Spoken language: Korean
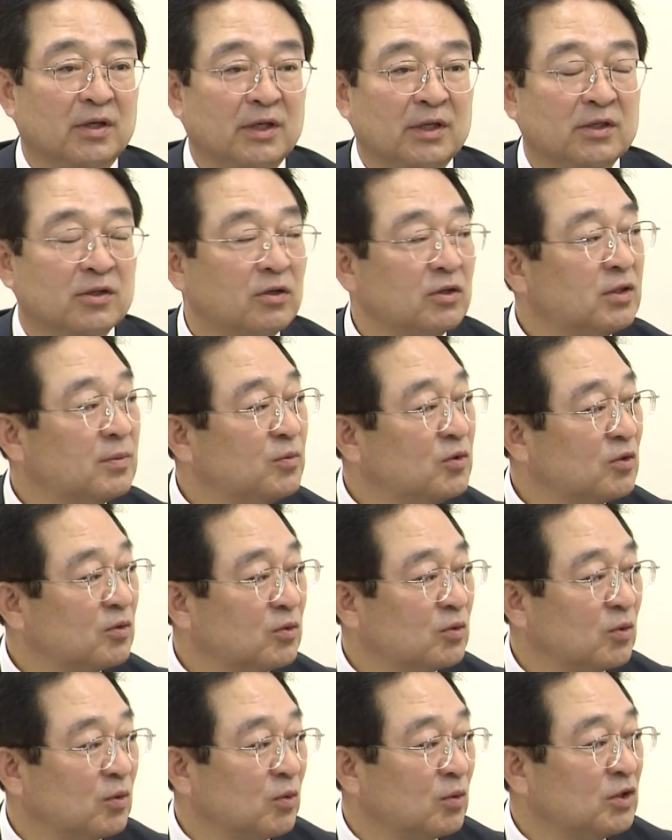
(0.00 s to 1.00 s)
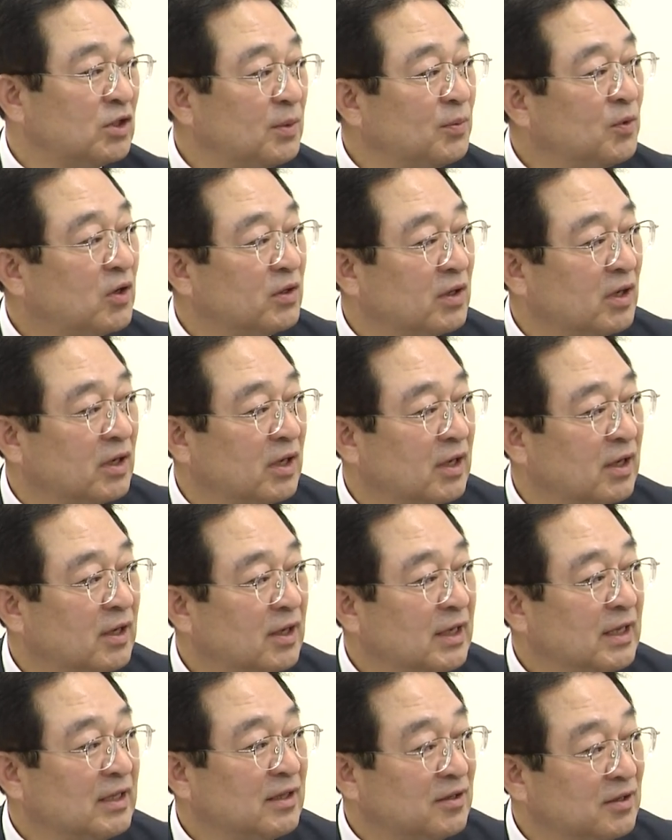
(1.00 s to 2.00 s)
2016년도 12월 달에
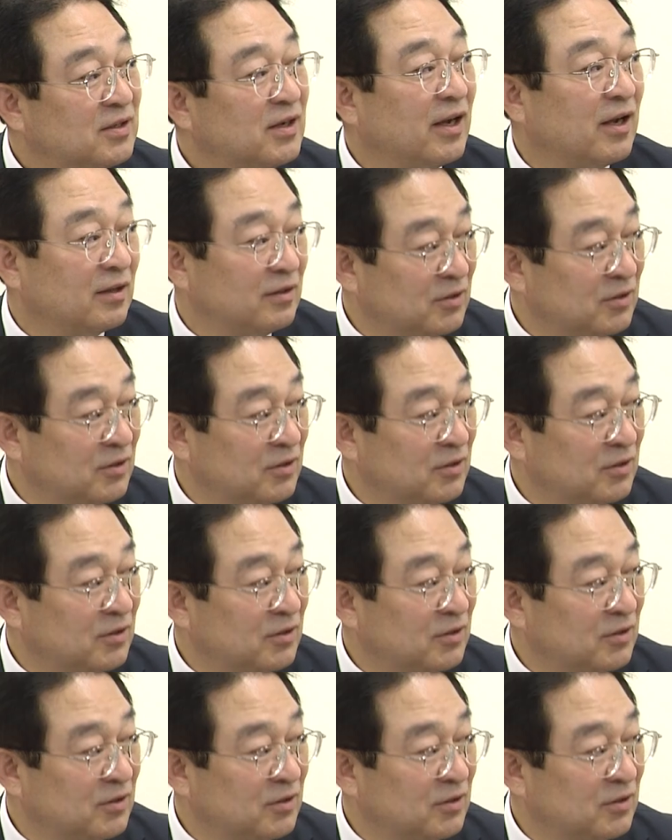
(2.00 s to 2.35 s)
드디어,